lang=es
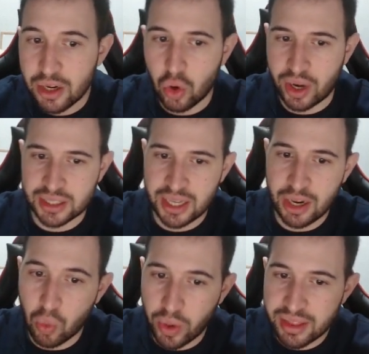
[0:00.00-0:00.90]
lo castigan
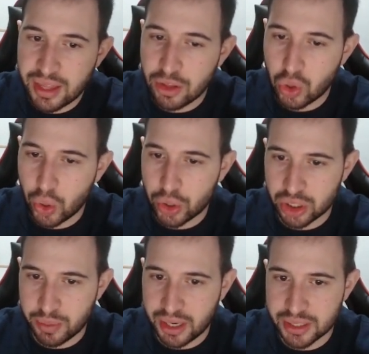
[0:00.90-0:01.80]
un 40 en todos los
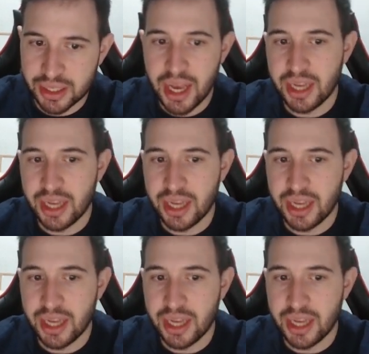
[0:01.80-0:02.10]
niveles.